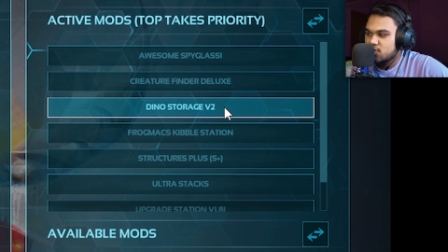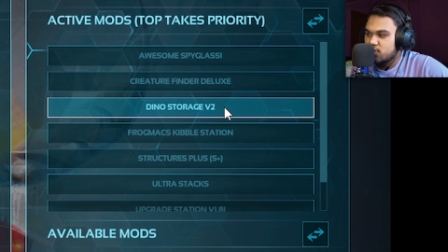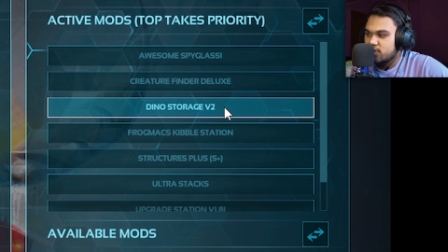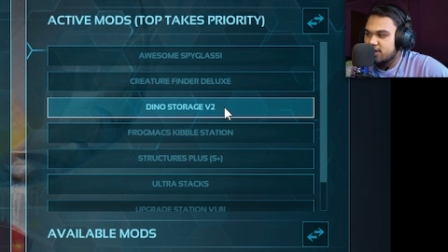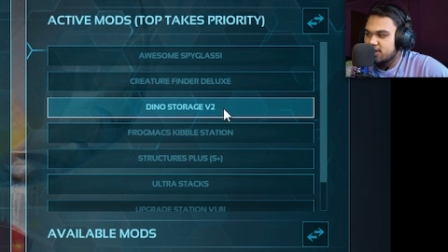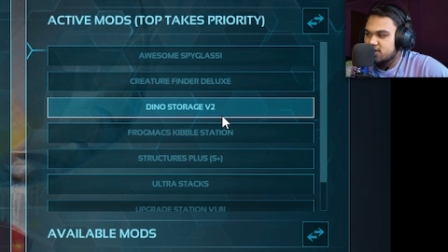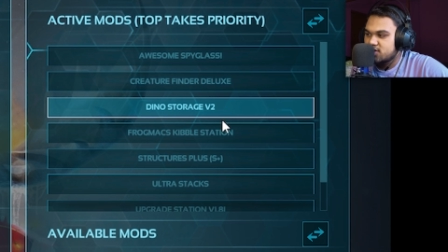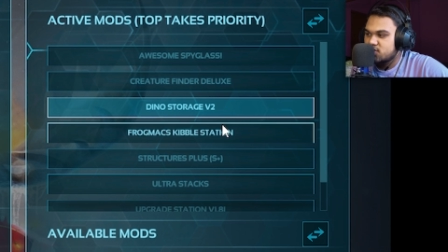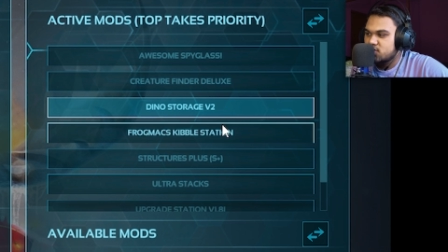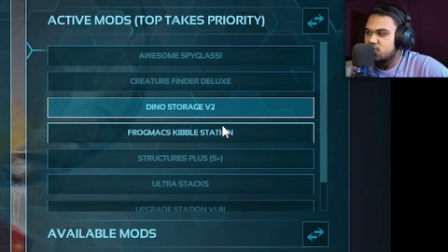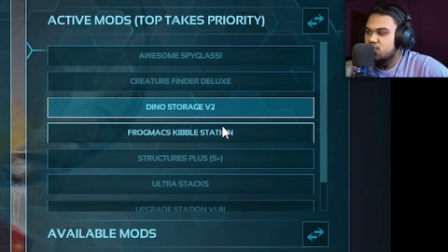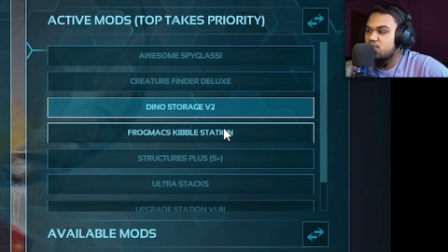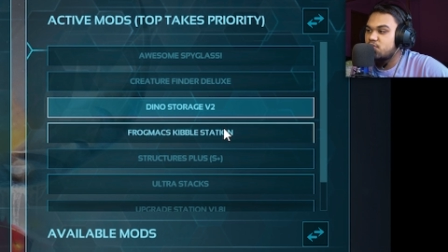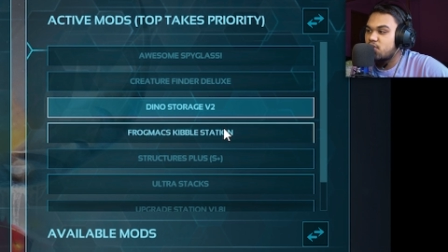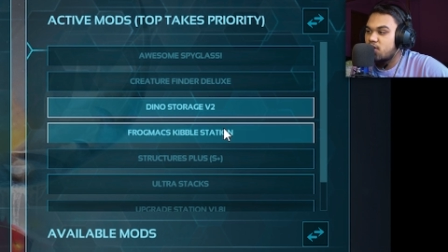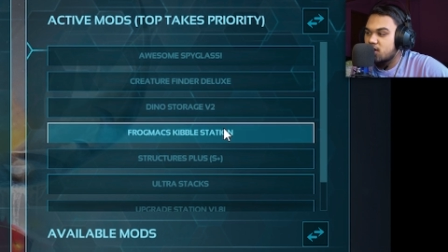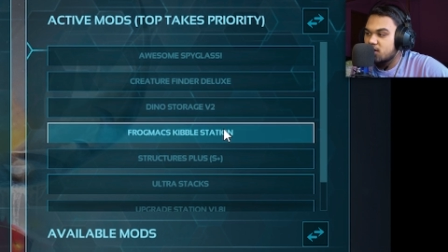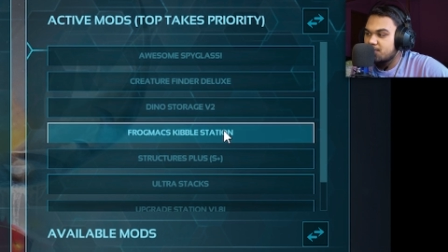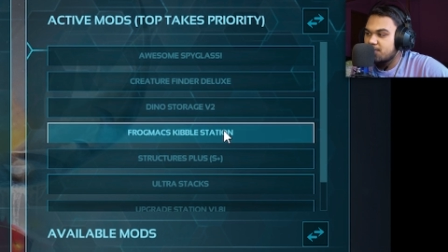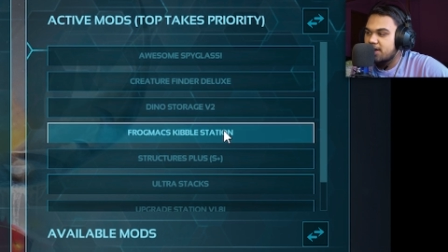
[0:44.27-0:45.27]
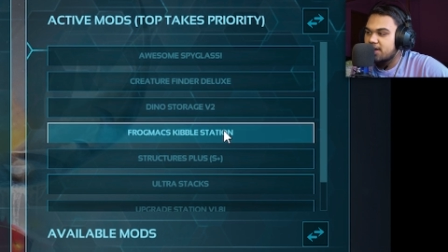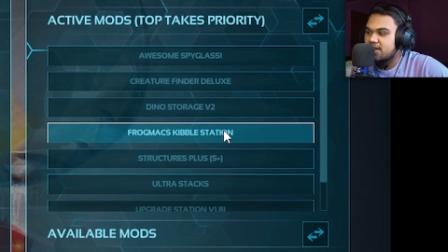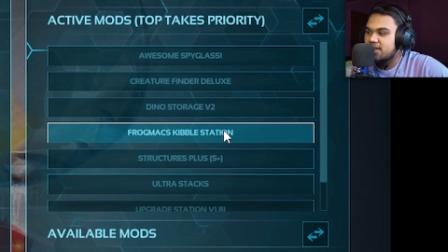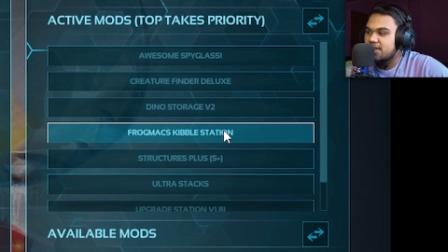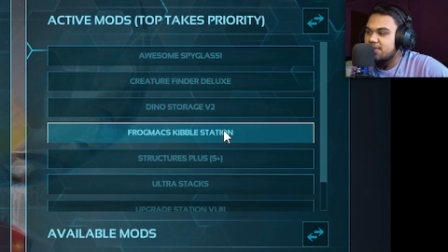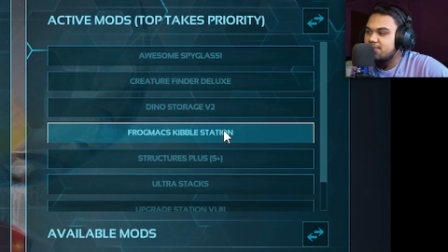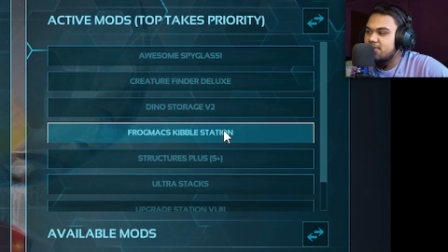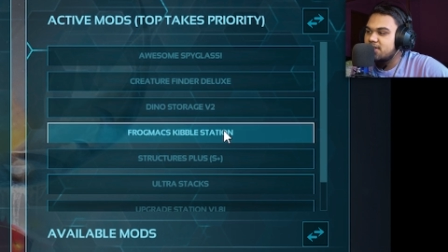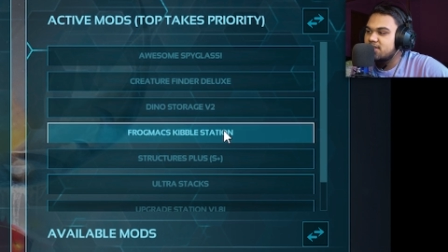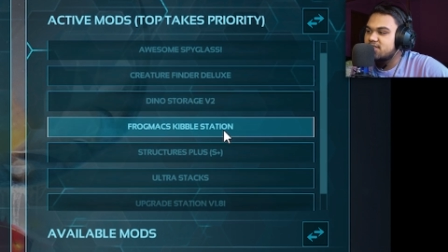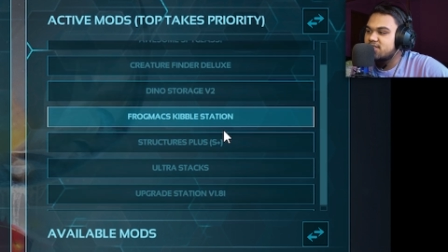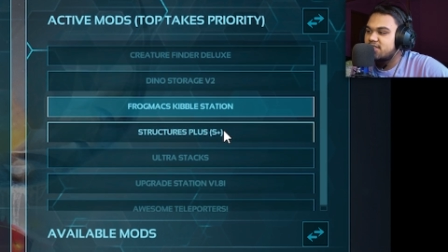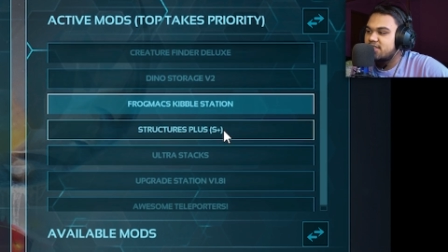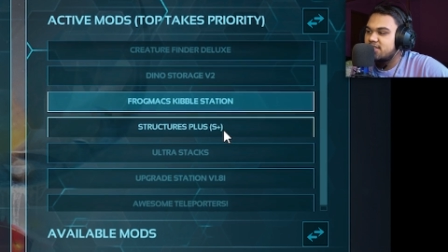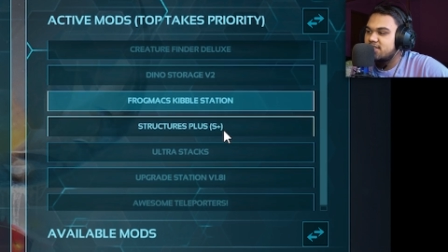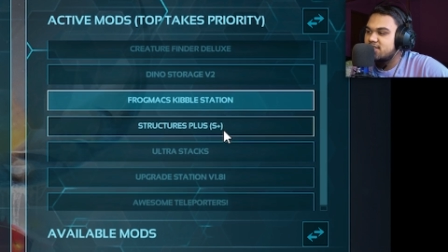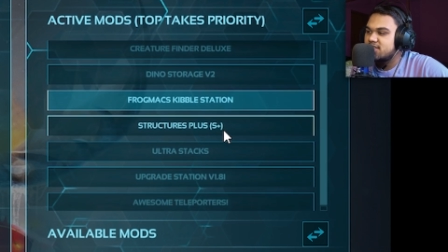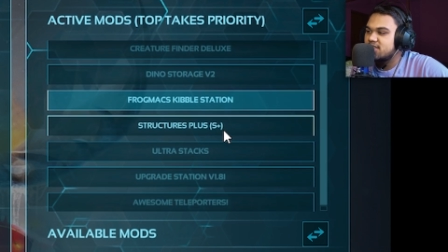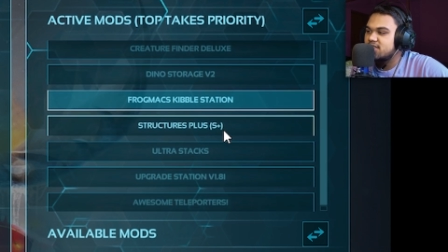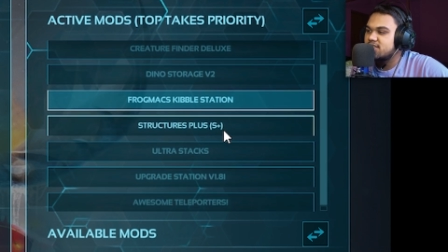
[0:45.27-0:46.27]
स्टोरेज टू फ्रॉग मैक कीवल
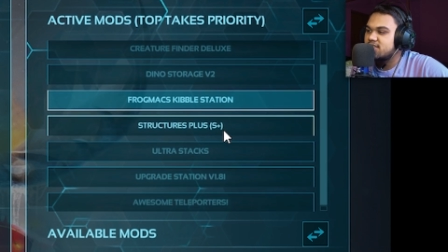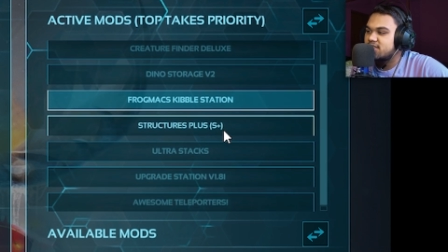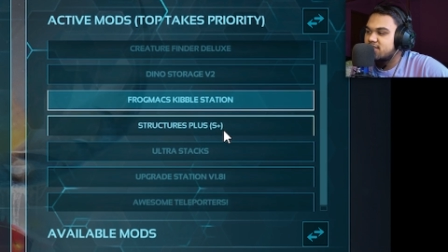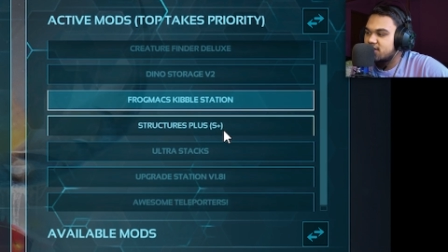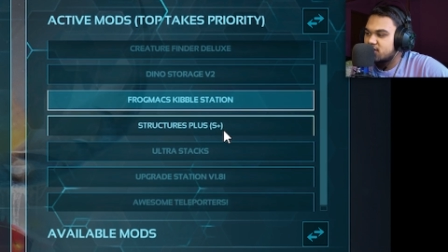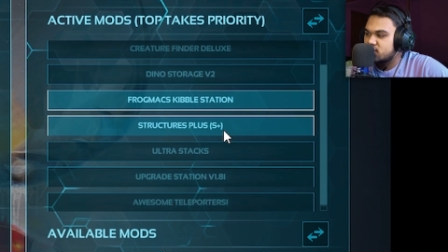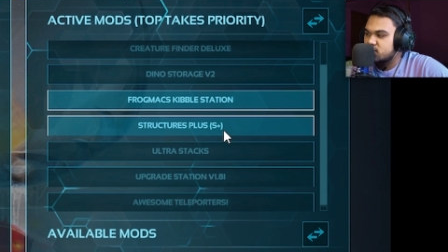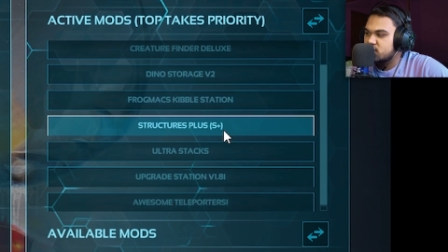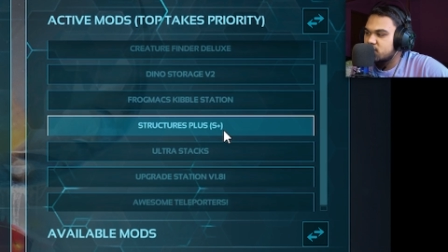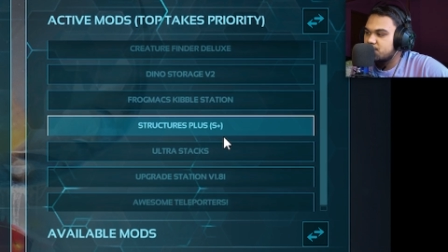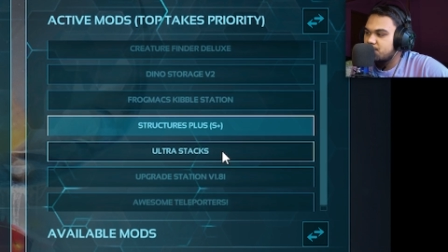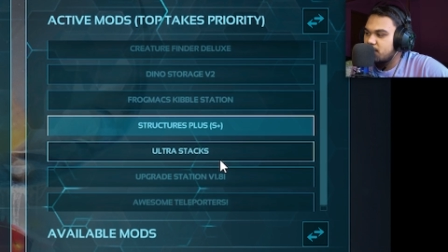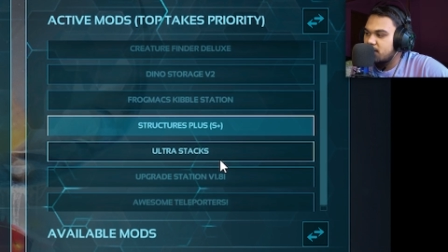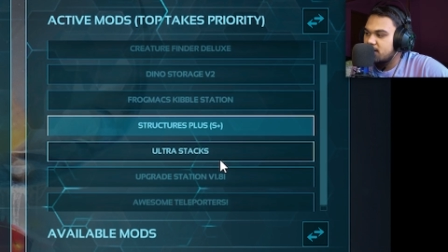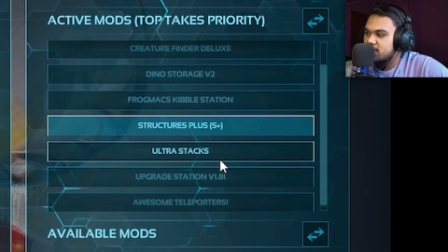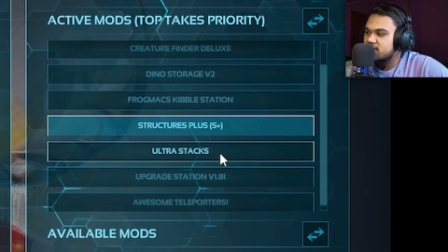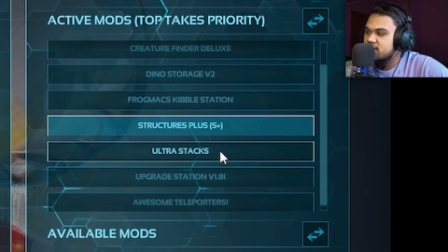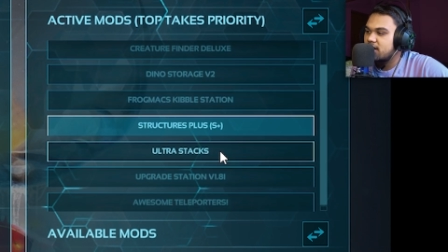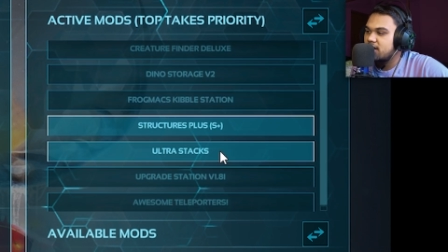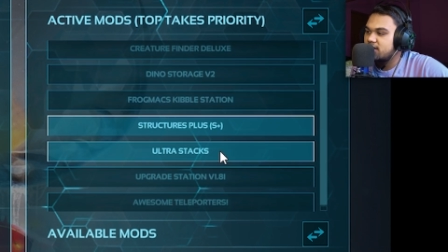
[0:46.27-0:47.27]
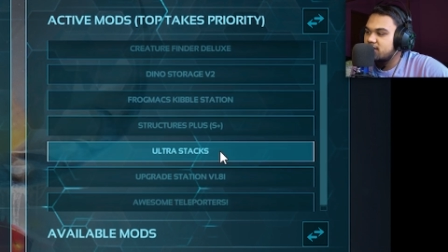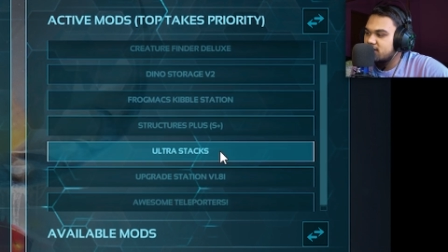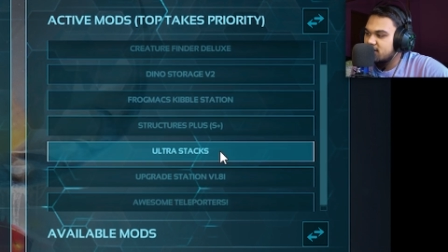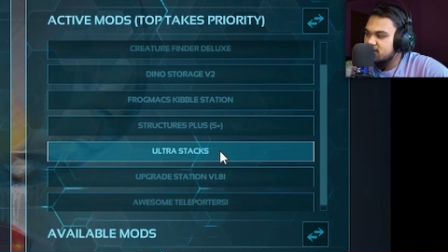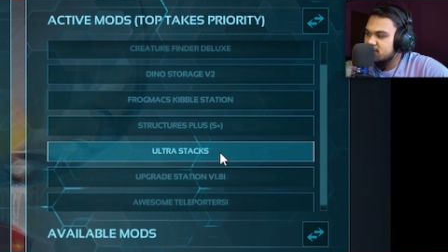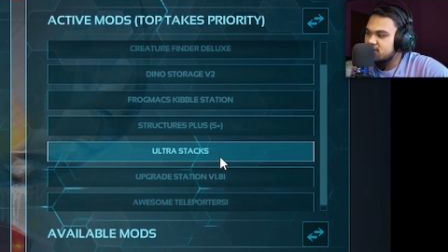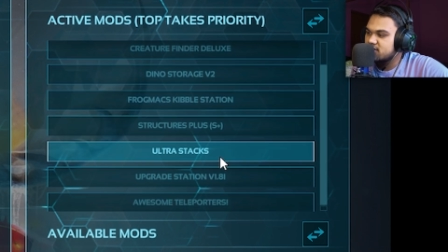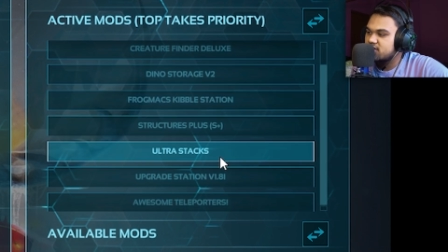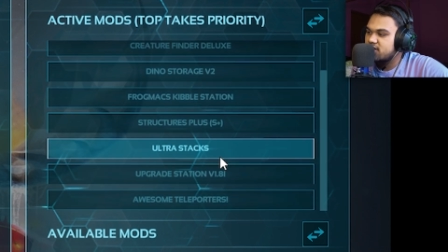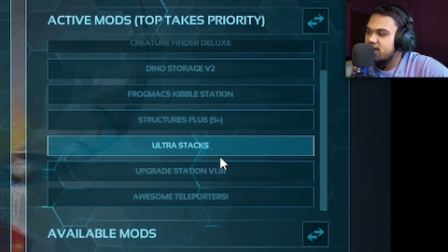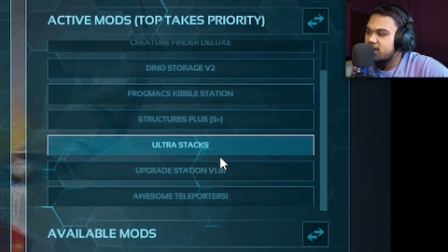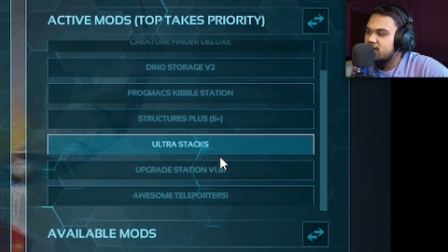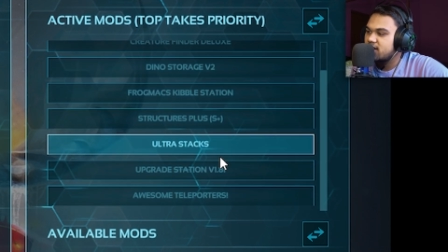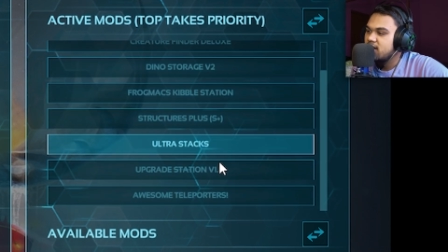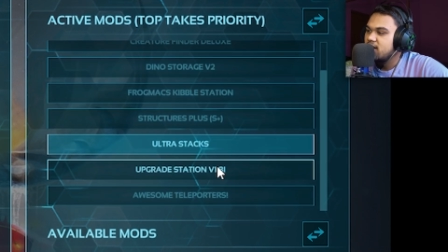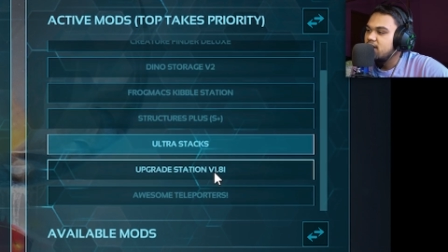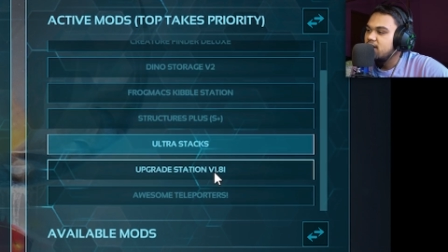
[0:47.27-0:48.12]
स्टेशन स्ट्रक्चर प्लस अल्टर स्ट्रैक